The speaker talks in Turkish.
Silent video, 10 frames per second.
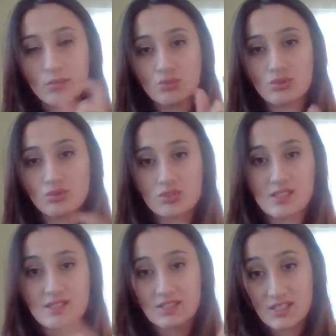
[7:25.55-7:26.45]
Bunun
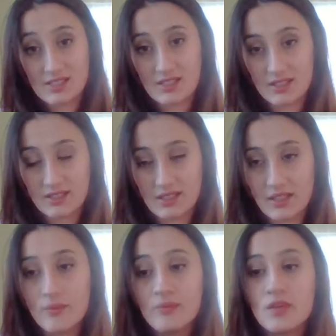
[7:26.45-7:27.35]
nasıl
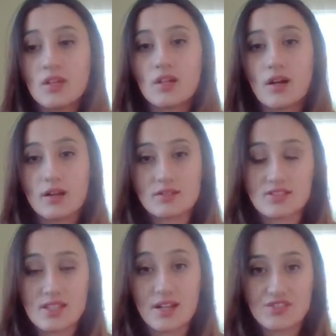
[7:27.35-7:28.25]
çizildiğini
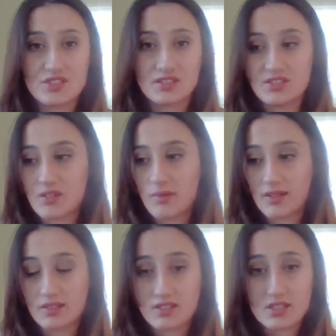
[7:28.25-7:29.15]
size açıklayacağım
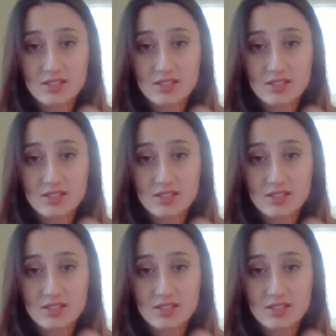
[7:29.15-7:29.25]
arkadaşlar.